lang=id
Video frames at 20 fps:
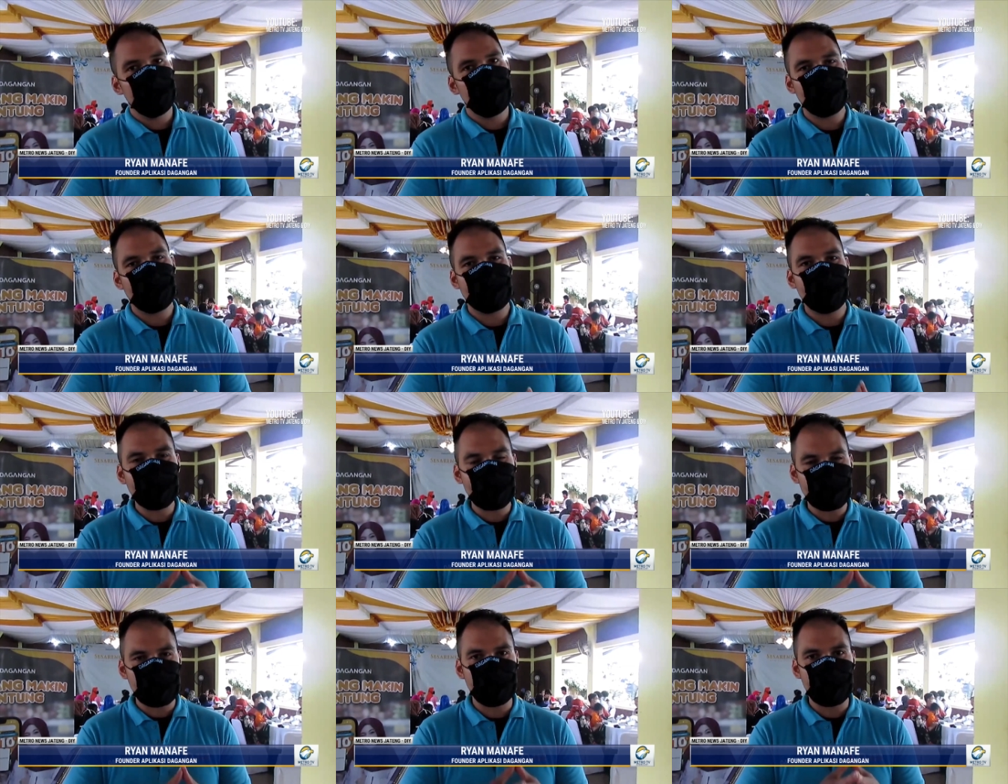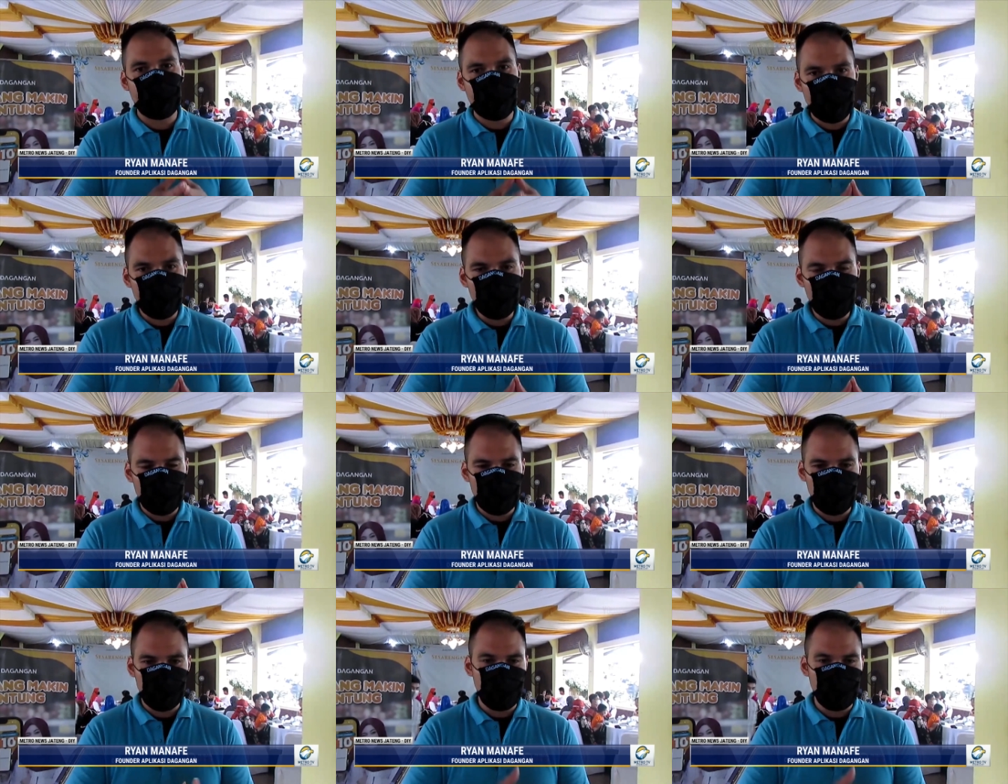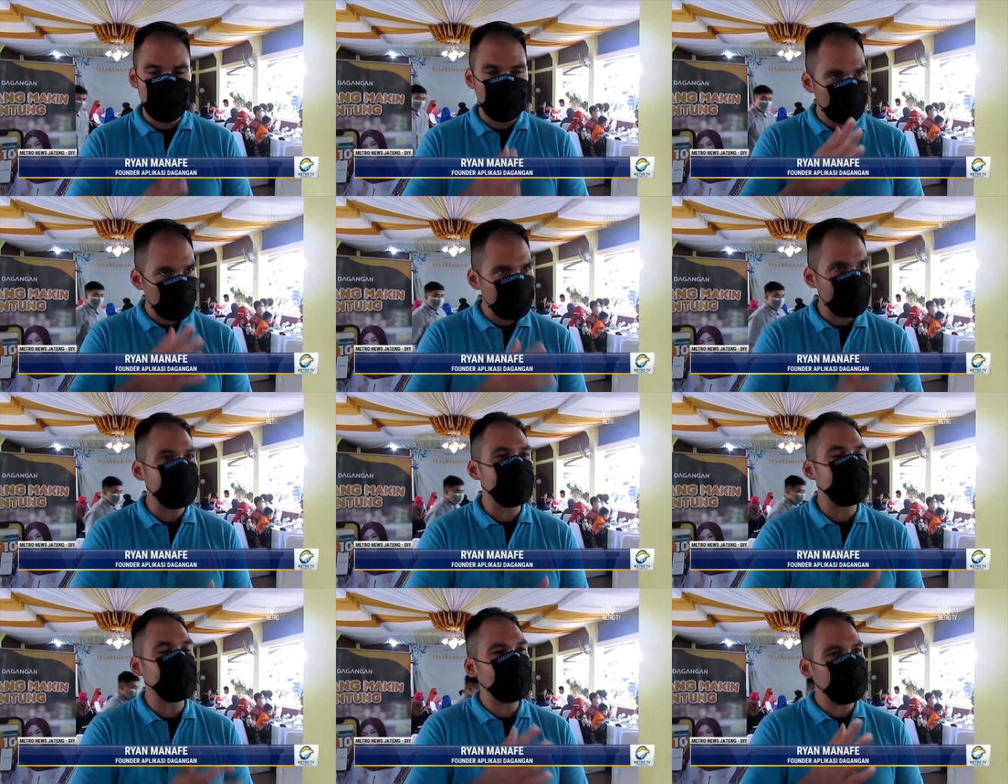Padahal kita tahu
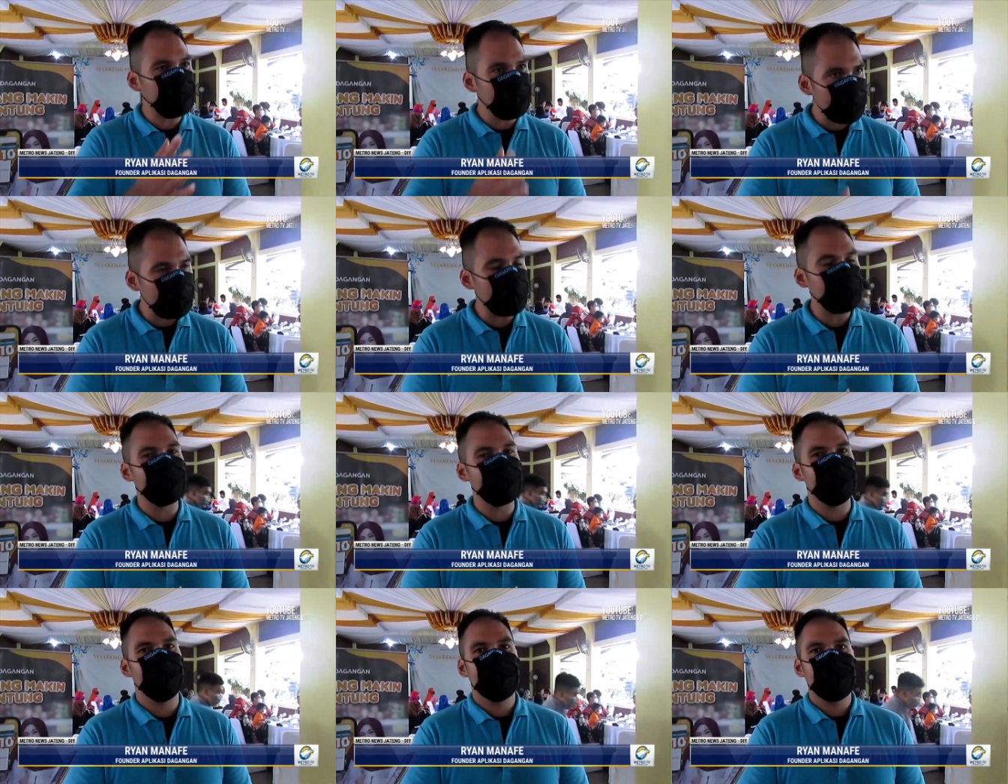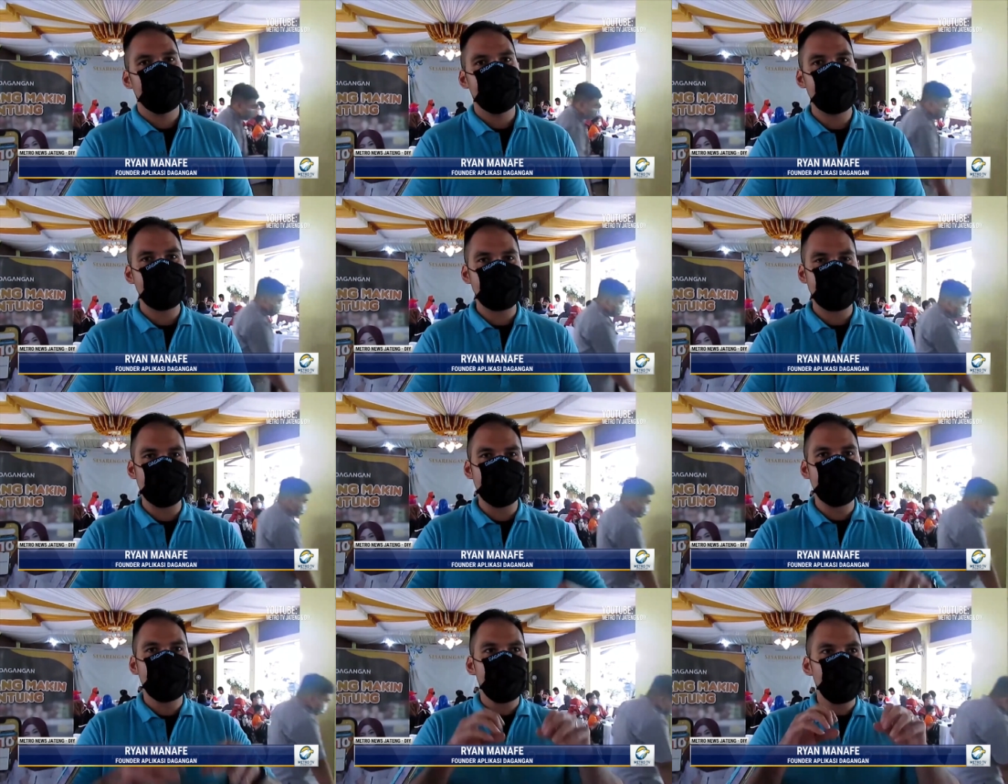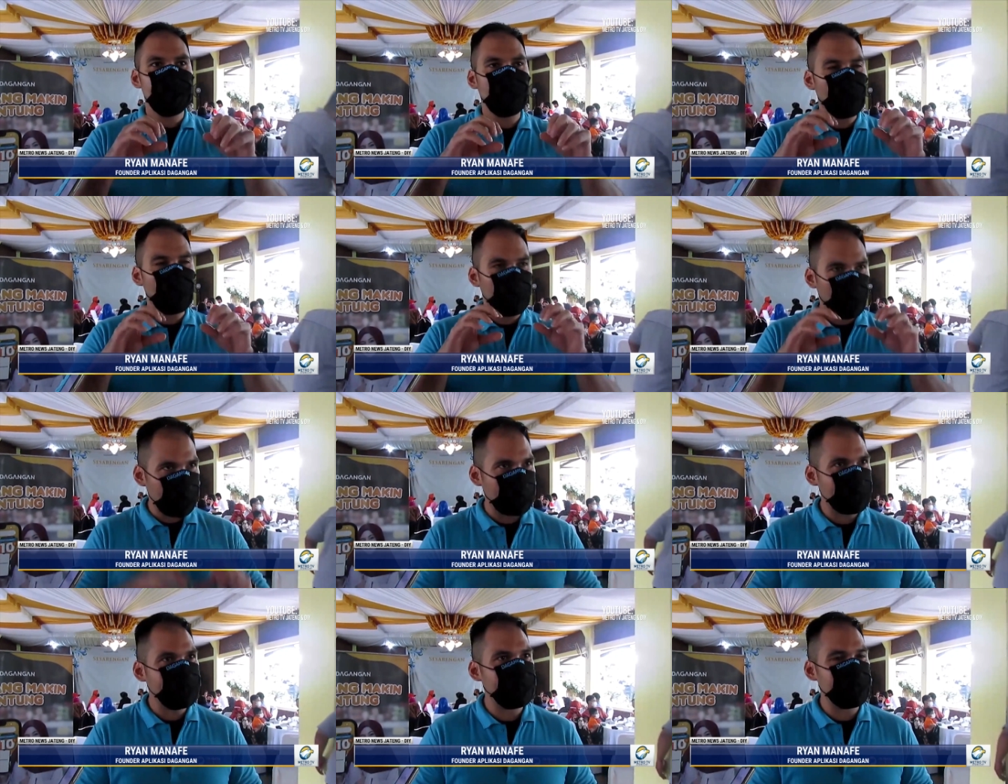70% lebih dari
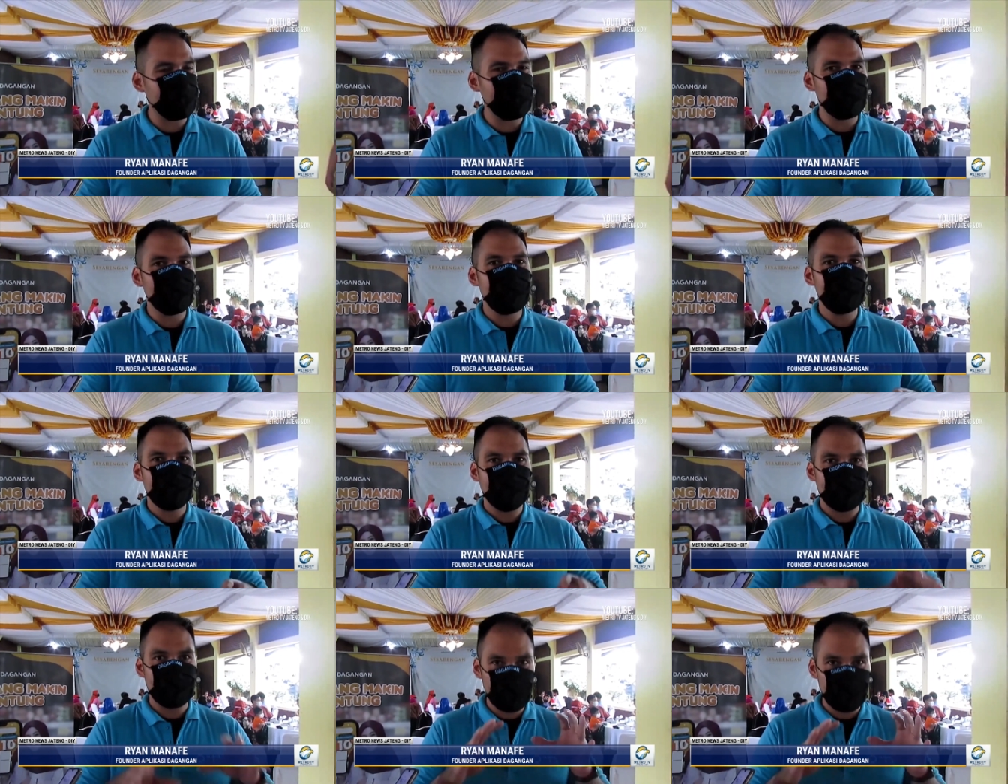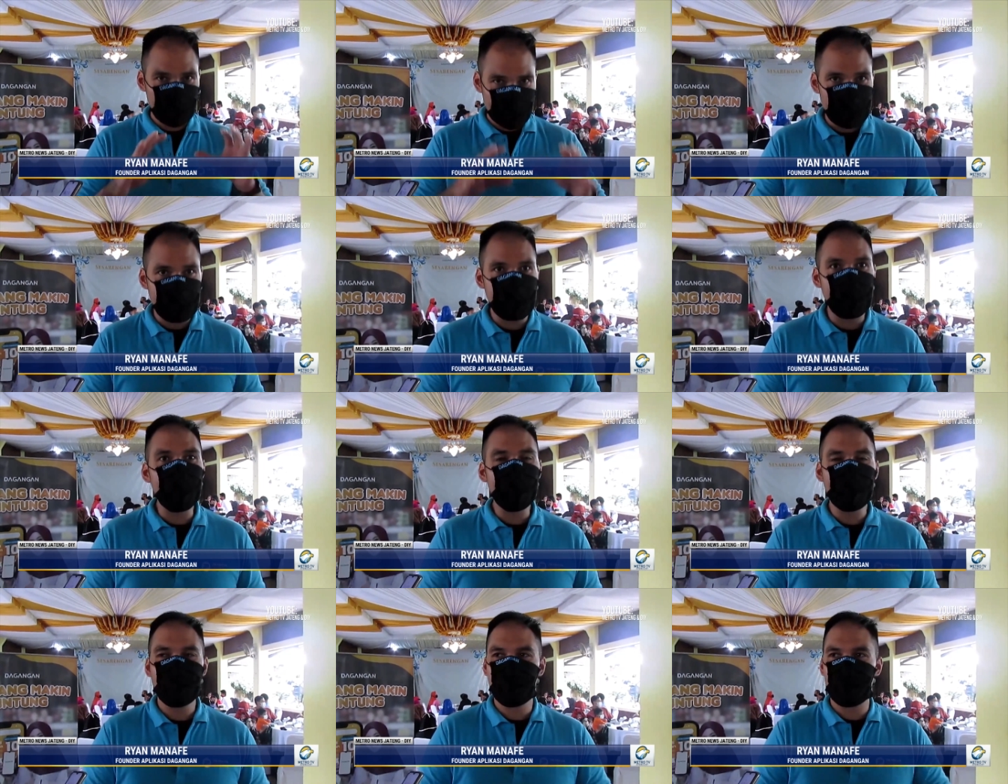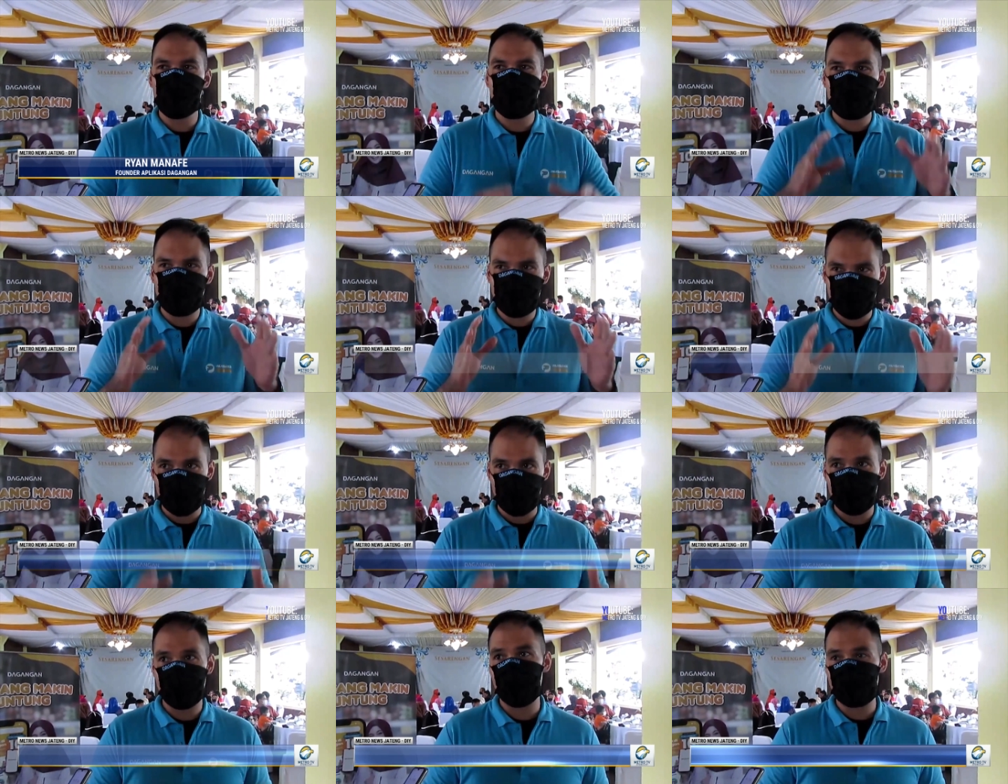populasi Indonesia,
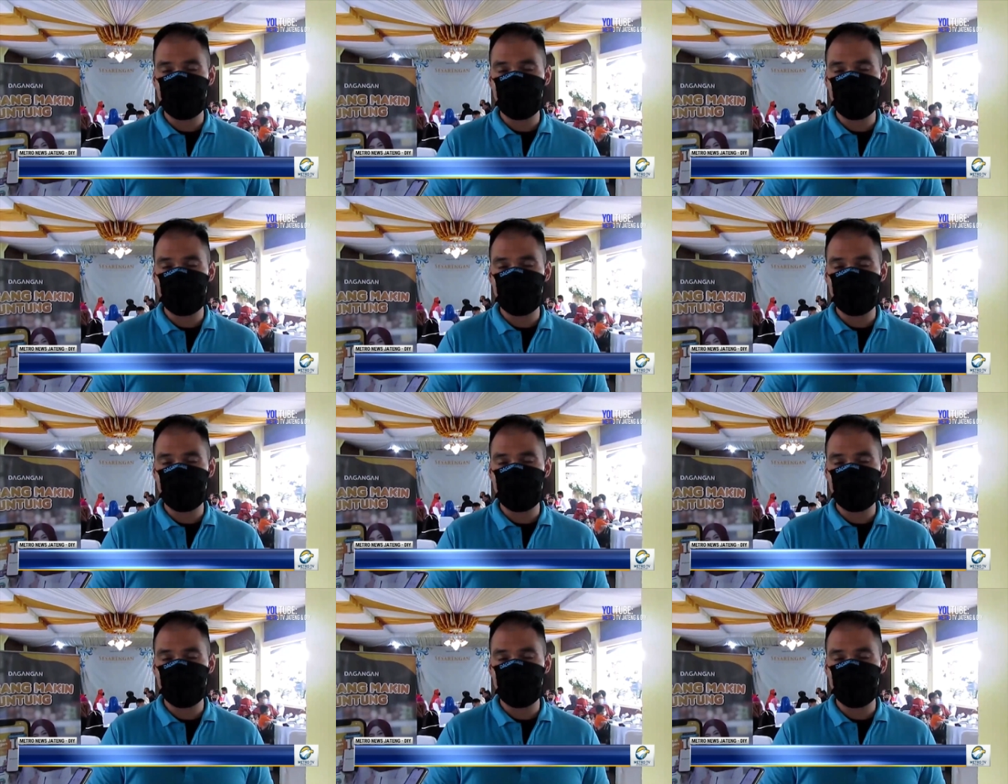saudara-saudara